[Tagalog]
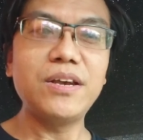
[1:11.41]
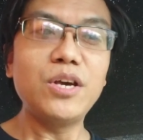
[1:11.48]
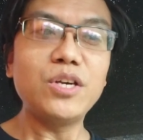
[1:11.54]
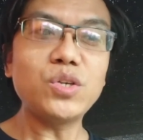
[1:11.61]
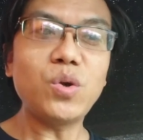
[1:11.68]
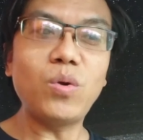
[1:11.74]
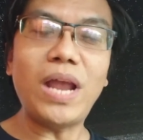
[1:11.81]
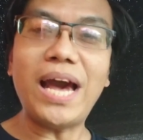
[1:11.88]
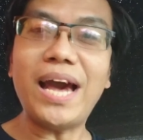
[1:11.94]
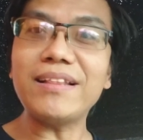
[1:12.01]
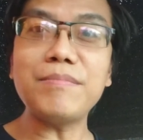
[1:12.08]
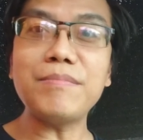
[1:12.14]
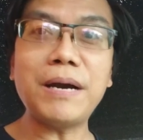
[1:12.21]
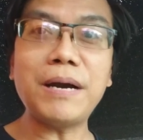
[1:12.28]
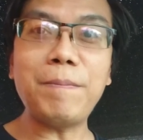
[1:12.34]
So lahat
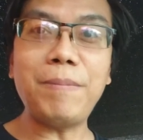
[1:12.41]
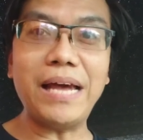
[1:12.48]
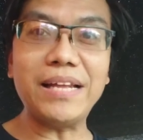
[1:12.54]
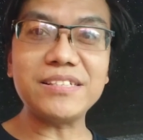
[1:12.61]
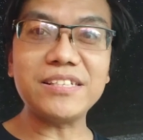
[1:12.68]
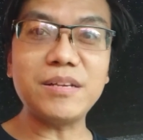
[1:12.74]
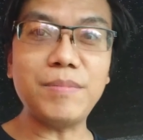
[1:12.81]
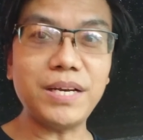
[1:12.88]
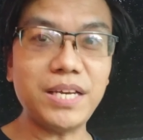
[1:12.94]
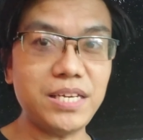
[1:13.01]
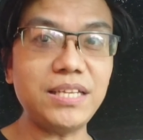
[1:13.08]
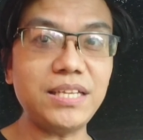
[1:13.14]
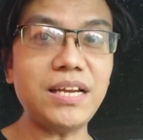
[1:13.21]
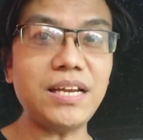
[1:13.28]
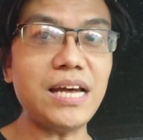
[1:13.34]
ng mga plants na
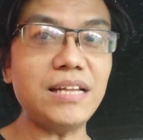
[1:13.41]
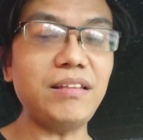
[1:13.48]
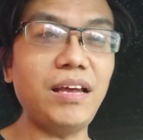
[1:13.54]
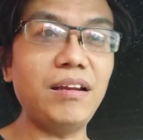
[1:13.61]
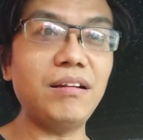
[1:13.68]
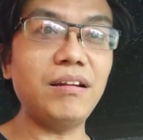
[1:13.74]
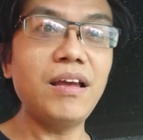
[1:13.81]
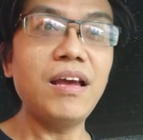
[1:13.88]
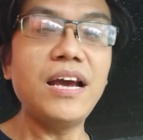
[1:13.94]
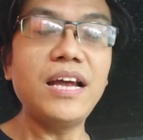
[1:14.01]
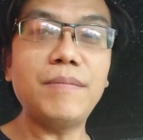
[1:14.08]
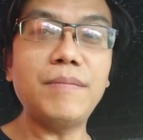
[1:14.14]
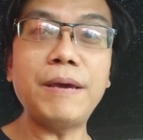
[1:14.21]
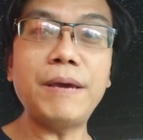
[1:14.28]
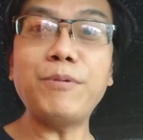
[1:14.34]
makikita natin
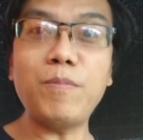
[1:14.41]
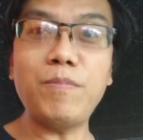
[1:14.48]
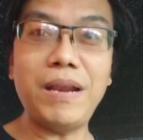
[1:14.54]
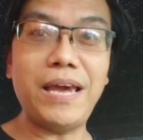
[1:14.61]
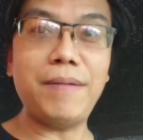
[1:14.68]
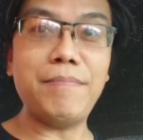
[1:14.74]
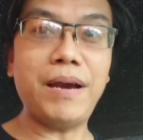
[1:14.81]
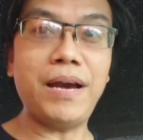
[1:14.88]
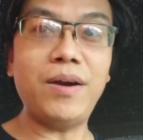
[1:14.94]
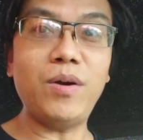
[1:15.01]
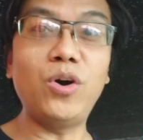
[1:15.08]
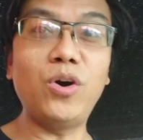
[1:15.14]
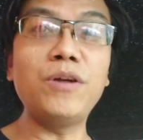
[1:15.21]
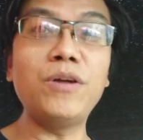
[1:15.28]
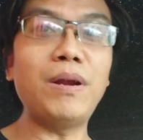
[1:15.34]
na may problema
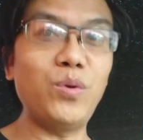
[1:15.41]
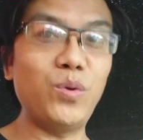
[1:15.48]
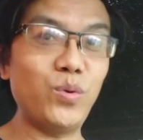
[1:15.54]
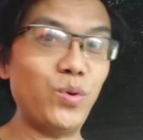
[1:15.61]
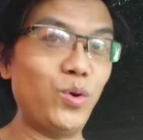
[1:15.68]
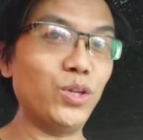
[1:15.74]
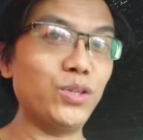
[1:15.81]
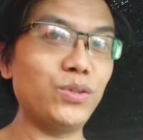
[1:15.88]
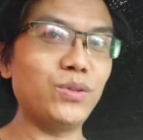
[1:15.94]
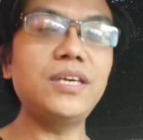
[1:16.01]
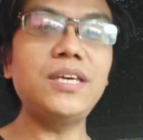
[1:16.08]
or malungkot,